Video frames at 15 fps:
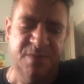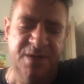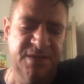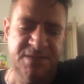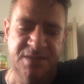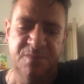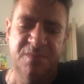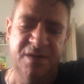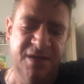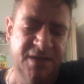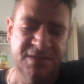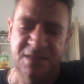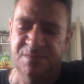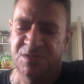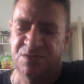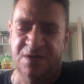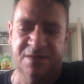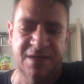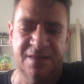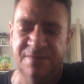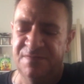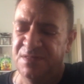mesi e mesi, mi sono
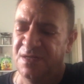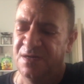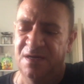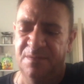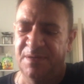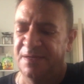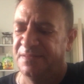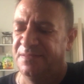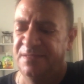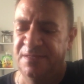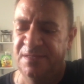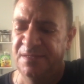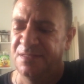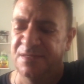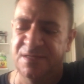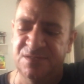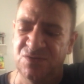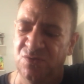andato a vedere le partite,